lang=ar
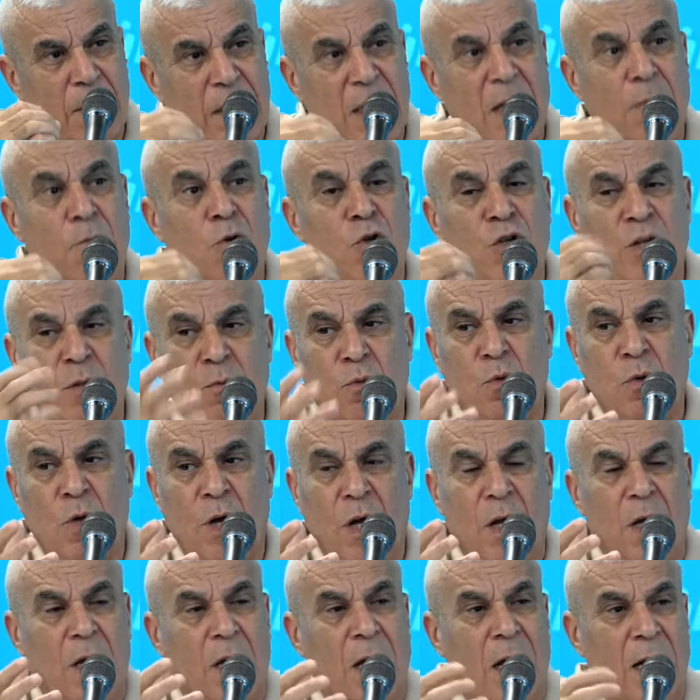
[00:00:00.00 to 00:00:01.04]
ما دام يجيبوا
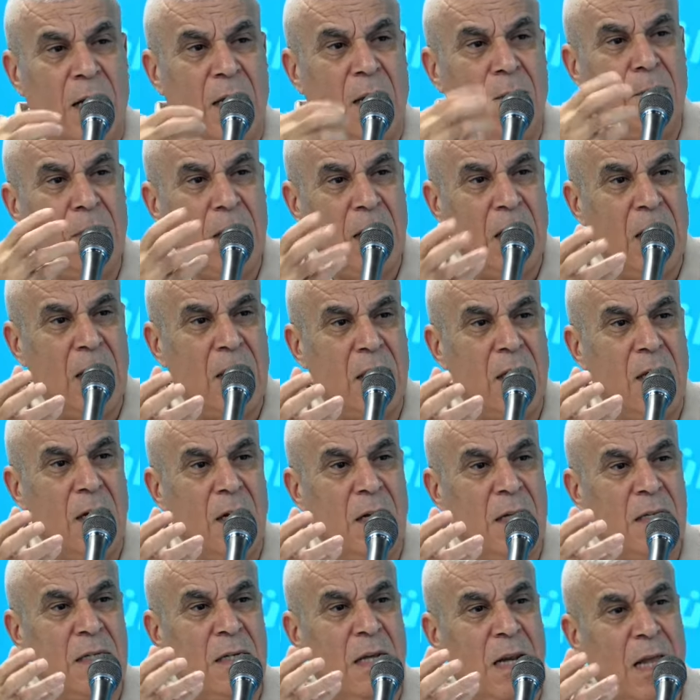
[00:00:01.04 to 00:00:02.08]
هالكميه هذه
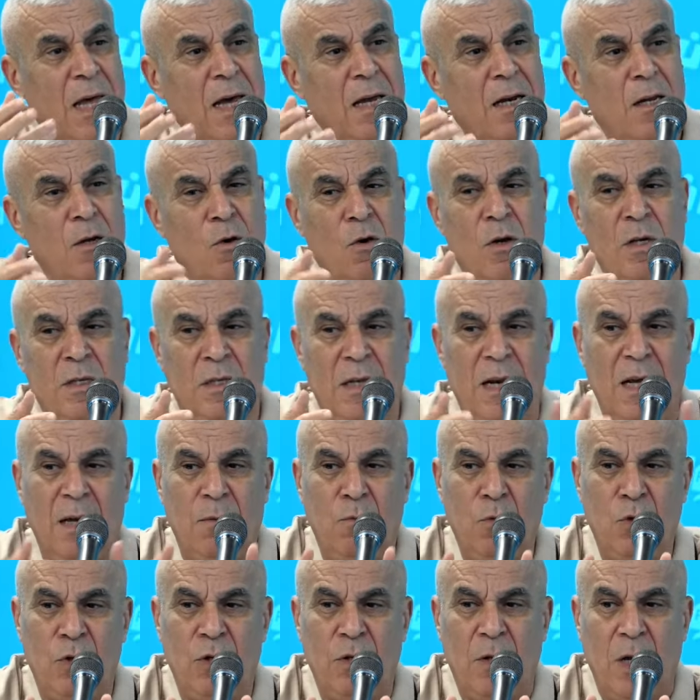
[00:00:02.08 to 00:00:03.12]
السلاح اللي هو سلاح
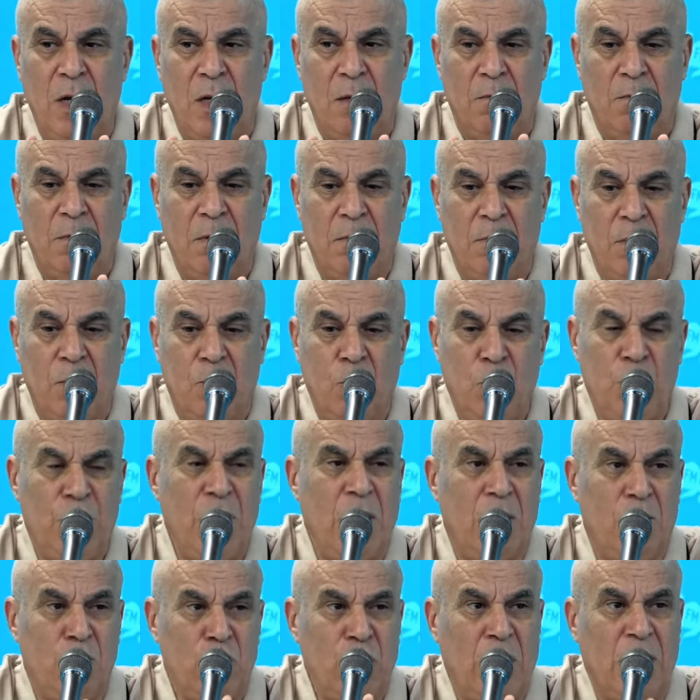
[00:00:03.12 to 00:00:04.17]
مش
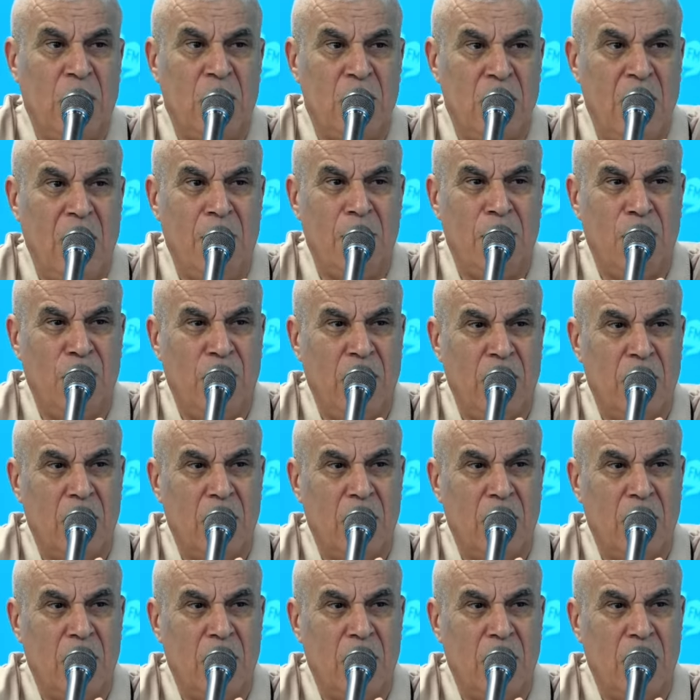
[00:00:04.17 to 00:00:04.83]
مشات مش حتى سلاح الكميه هذه